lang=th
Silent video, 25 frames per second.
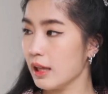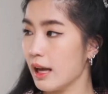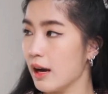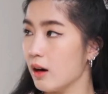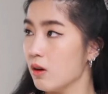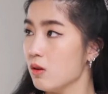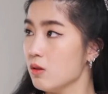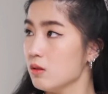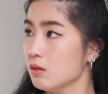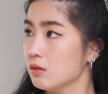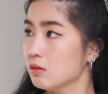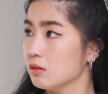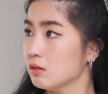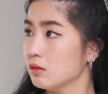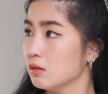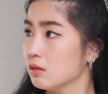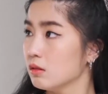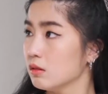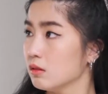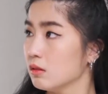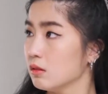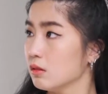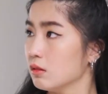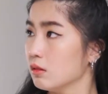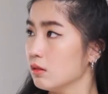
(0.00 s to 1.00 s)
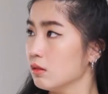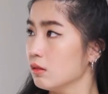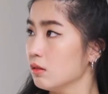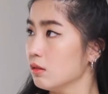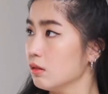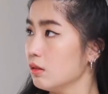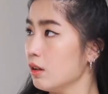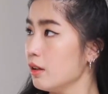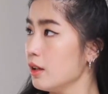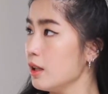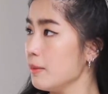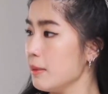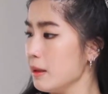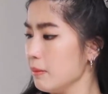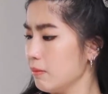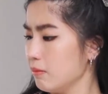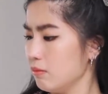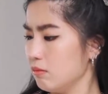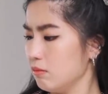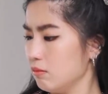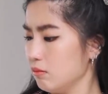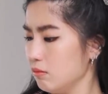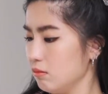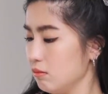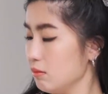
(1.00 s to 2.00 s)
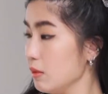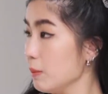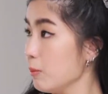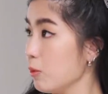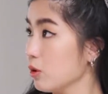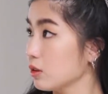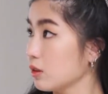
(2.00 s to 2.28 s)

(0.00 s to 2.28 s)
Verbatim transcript: แต๋วแล้วนี่ไม่ไม่ป